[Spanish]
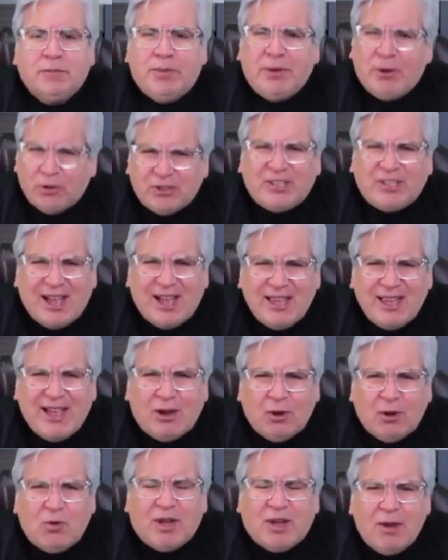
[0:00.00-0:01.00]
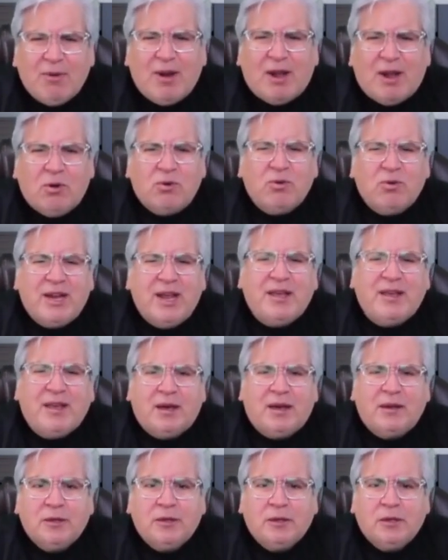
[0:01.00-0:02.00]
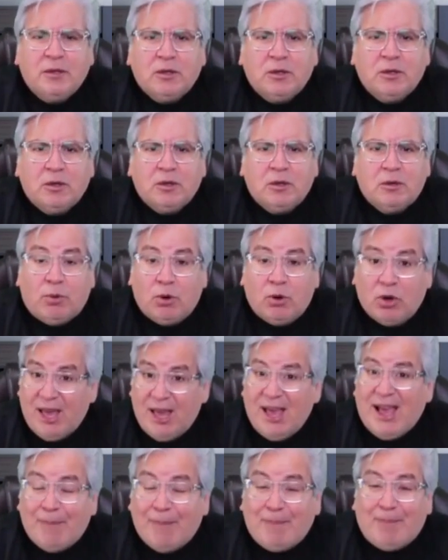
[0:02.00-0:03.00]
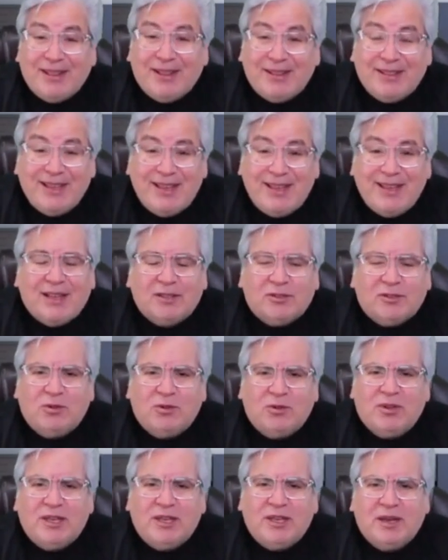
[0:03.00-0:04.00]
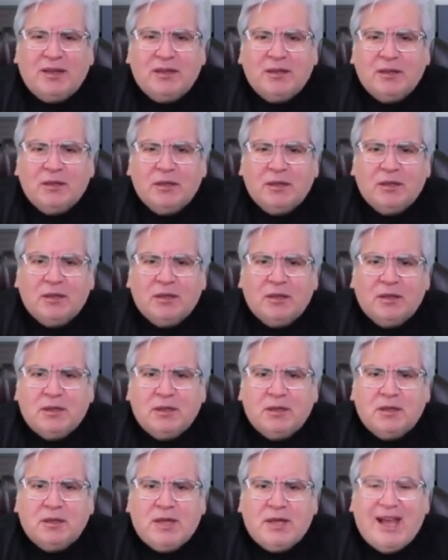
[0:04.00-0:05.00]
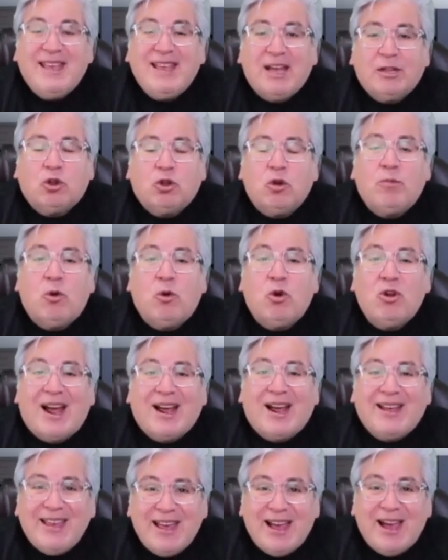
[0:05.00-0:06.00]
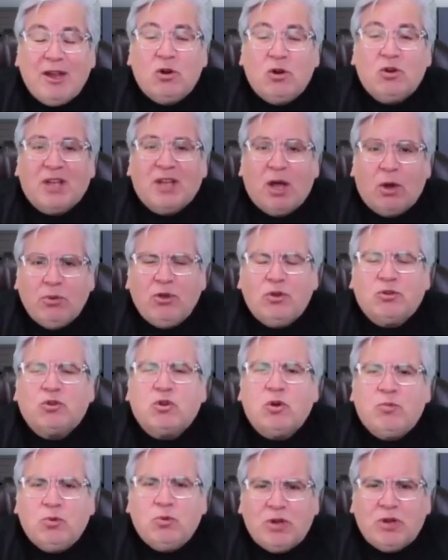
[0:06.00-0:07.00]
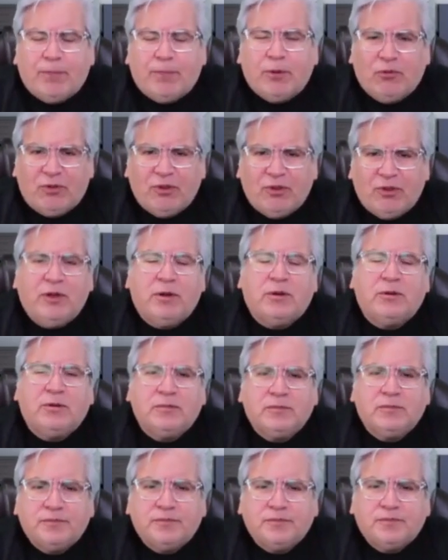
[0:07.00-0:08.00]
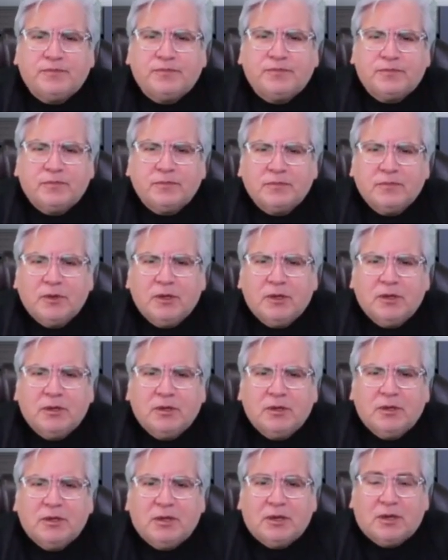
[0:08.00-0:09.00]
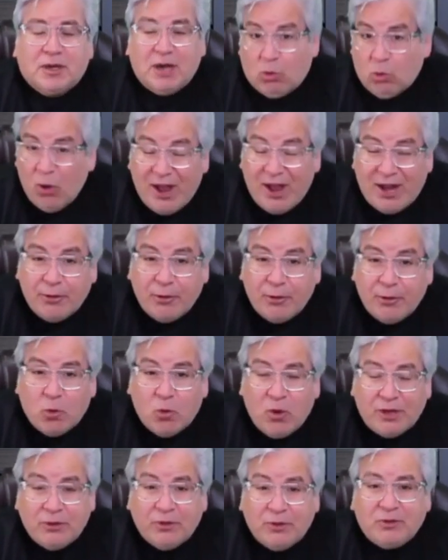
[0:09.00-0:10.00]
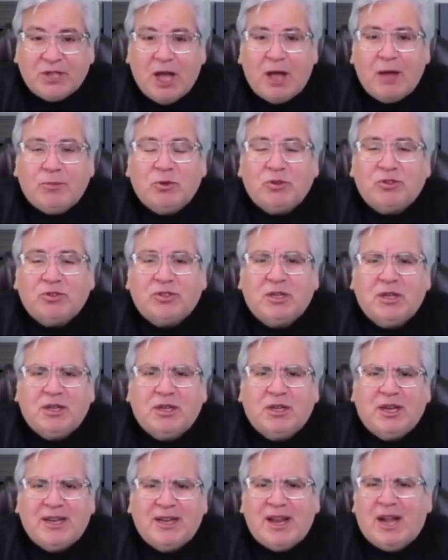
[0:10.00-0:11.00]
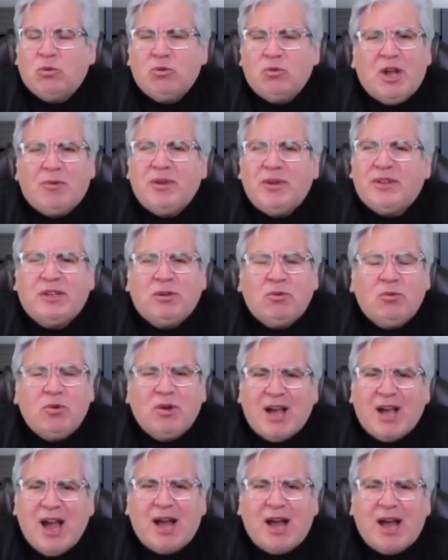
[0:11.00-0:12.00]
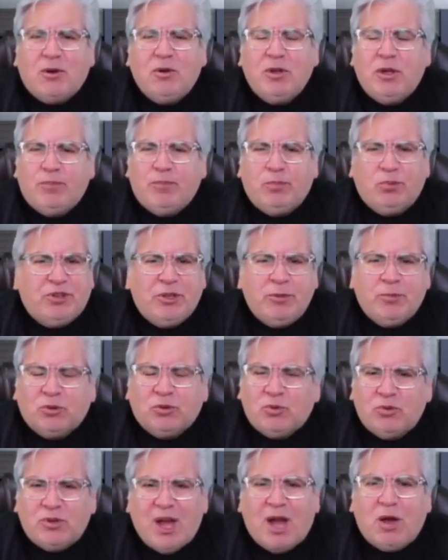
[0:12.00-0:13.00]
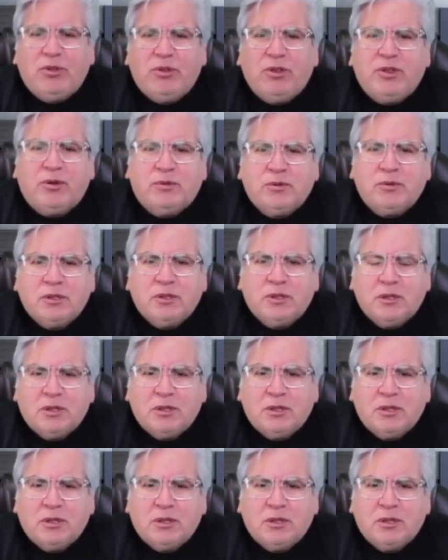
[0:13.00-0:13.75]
Pero sí hay algo que valoro en ella, porque aprendí eso de ella. Ella tomó la guía y los audios como una profesión. Recuerdo cuando estábamos en alguna vez en un carro y pusimos un audio,